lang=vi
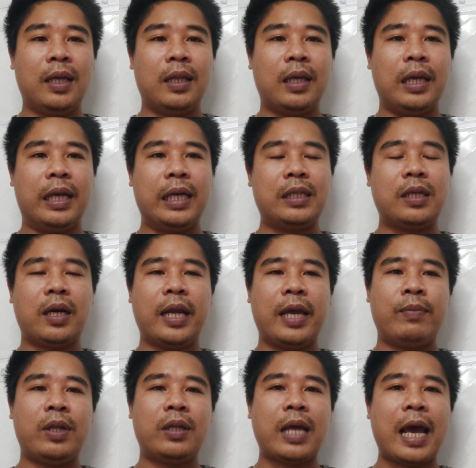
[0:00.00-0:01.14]
thì cái sơ
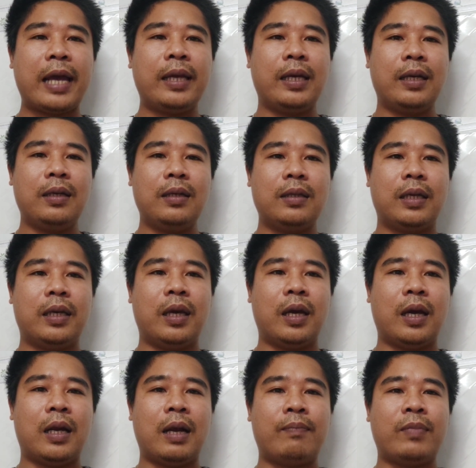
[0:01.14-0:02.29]
đen bích thái á, thì
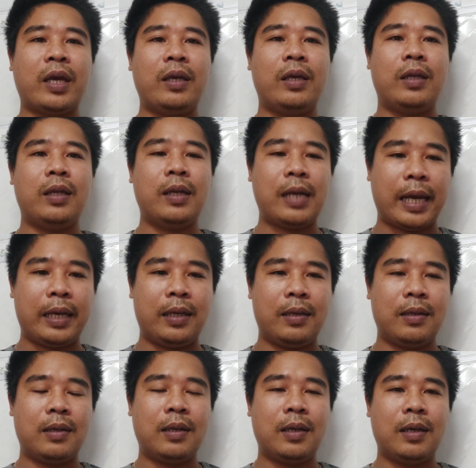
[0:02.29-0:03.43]
à, Nam thấy như thế này
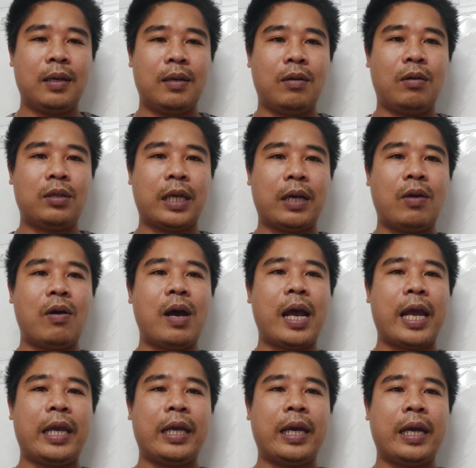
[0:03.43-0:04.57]
nó sẽ có
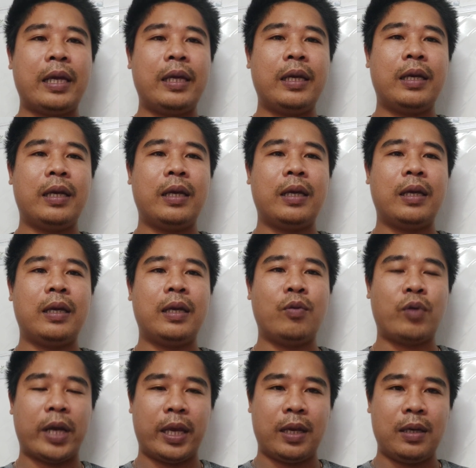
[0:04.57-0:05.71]
hai cái điều
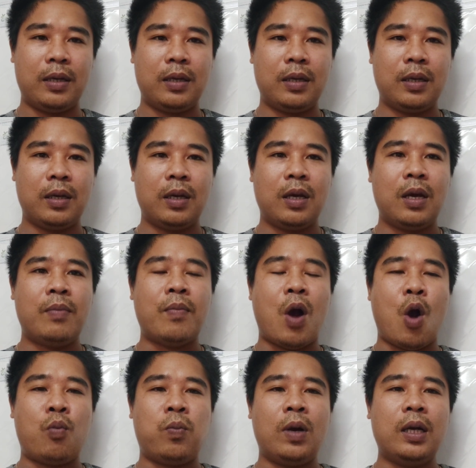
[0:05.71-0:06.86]
kiện
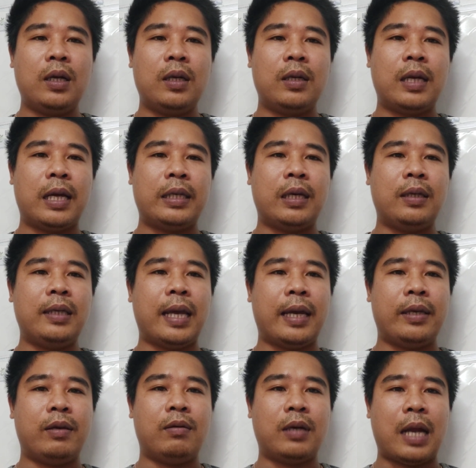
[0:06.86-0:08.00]
một á, là những nhà
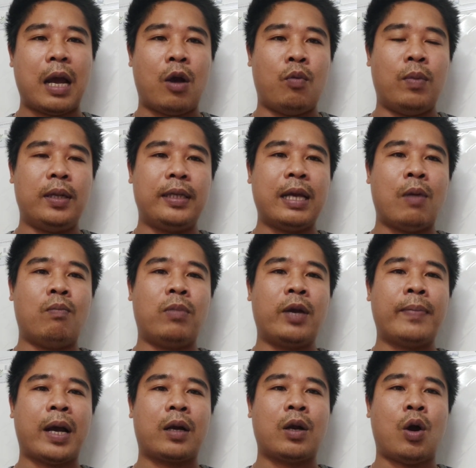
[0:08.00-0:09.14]
vườn nào mình trồng cái
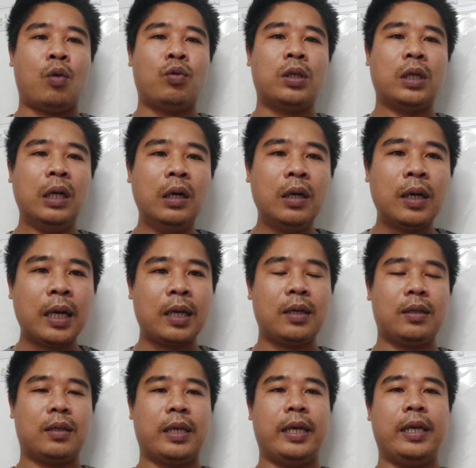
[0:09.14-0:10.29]
mặt độ nó thưa á,
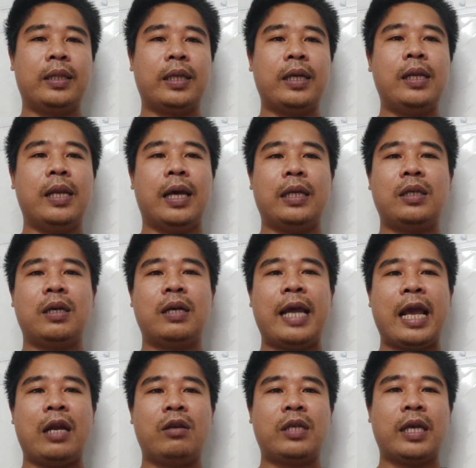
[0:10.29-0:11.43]
thì cái tỷ lệ sơ
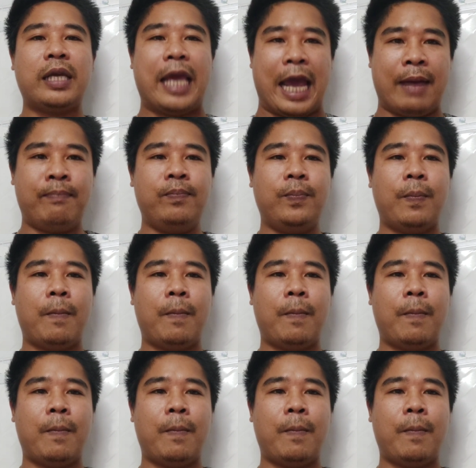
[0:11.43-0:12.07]
đen nó sẽ giảm